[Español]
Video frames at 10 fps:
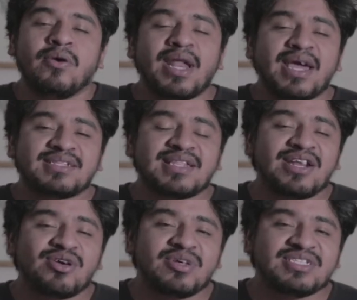Hola, ¿qué
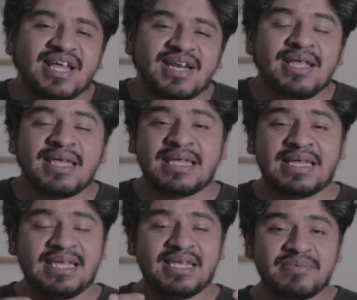tal? ¿Cómo están?
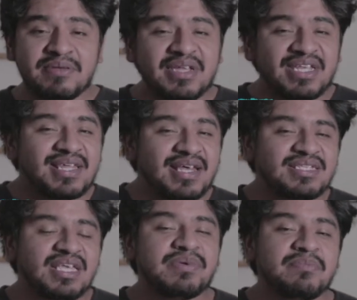Eh,
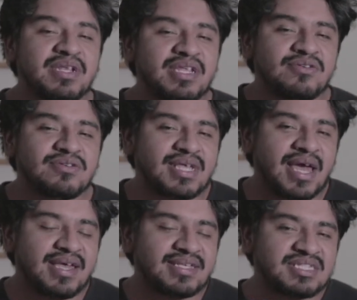bienvenidas y bienvenidos
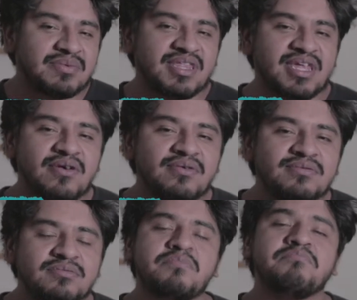a este
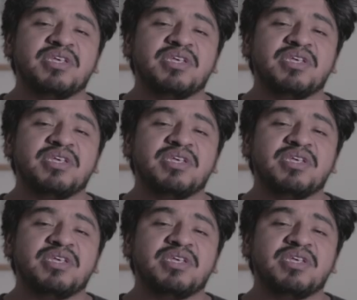video.